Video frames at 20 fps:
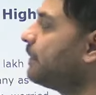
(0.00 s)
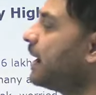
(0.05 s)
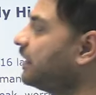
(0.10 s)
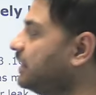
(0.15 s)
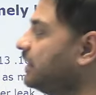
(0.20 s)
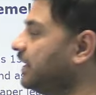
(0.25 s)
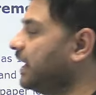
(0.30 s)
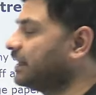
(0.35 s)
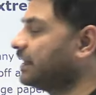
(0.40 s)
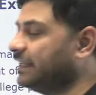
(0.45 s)

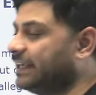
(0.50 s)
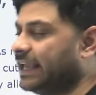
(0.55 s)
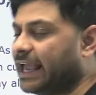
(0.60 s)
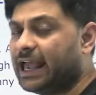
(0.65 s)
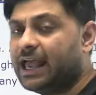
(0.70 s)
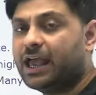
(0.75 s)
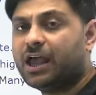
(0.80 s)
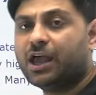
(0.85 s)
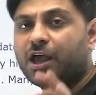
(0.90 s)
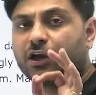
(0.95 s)
बात यह आती
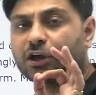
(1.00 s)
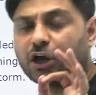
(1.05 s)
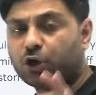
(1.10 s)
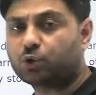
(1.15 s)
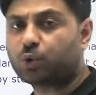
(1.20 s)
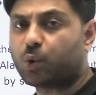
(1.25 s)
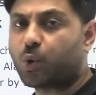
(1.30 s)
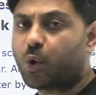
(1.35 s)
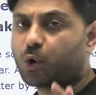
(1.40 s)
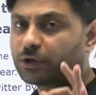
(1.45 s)
है कि
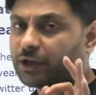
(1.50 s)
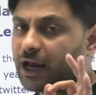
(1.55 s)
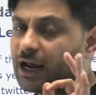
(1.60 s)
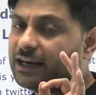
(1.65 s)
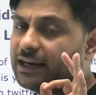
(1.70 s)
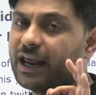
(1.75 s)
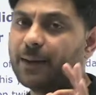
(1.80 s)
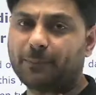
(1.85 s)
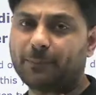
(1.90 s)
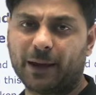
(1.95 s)

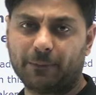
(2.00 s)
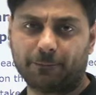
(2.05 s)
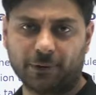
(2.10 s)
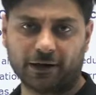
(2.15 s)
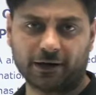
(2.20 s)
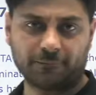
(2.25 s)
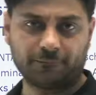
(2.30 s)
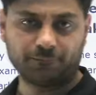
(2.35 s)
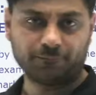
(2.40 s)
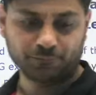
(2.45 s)
टोटल ये
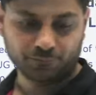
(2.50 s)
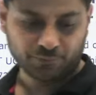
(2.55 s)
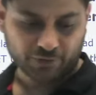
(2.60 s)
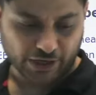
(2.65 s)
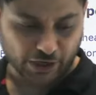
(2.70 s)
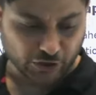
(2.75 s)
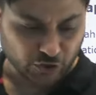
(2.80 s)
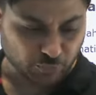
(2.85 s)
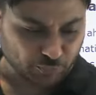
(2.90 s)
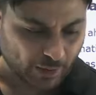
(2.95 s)
पेपर
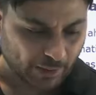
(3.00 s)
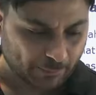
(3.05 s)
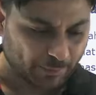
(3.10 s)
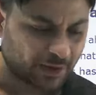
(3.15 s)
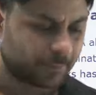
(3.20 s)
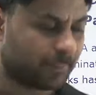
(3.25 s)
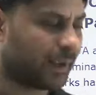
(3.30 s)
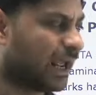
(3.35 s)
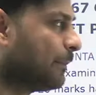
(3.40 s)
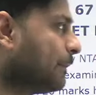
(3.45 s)
इस
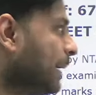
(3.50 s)
पेपर में